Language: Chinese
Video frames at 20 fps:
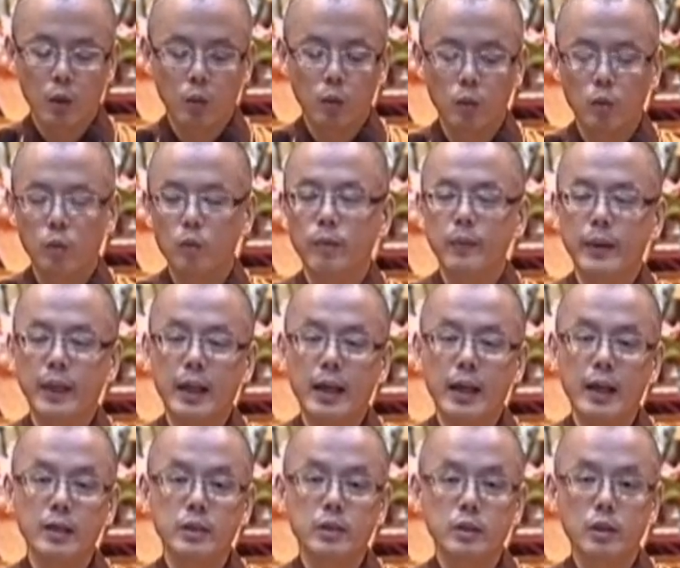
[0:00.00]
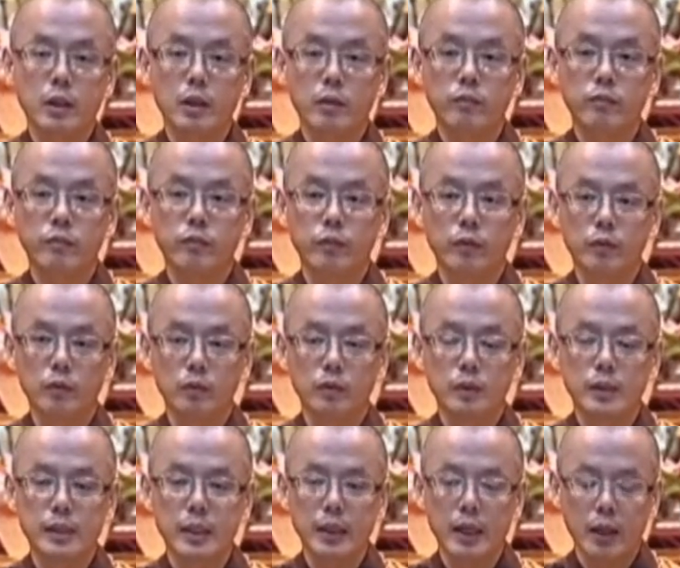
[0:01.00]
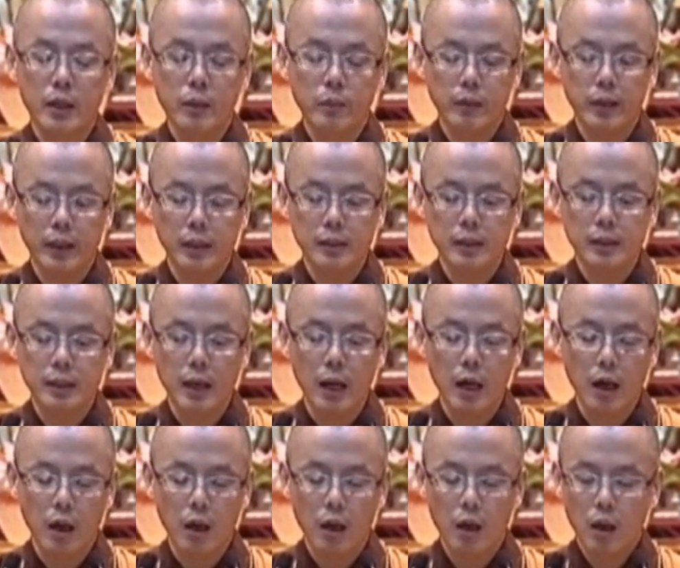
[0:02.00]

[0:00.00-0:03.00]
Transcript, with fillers: 无边胜福皆回向，